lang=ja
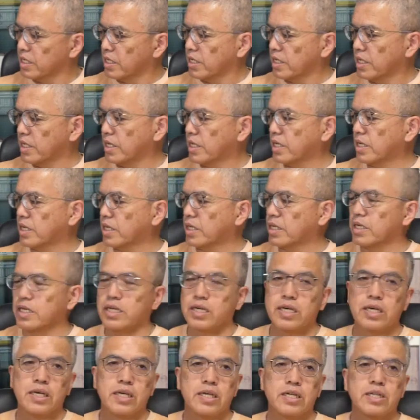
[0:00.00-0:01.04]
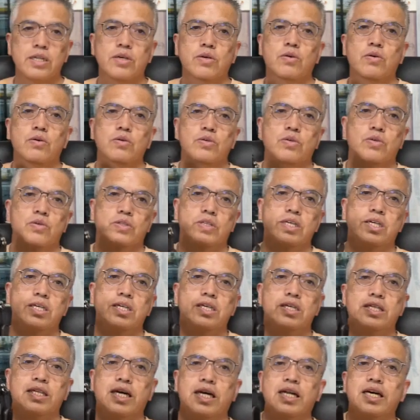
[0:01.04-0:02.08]
ニコンの
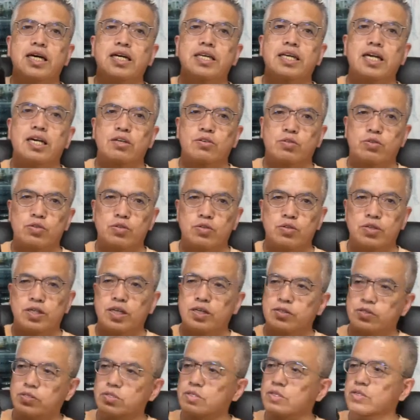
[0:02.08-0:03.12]
D700 です。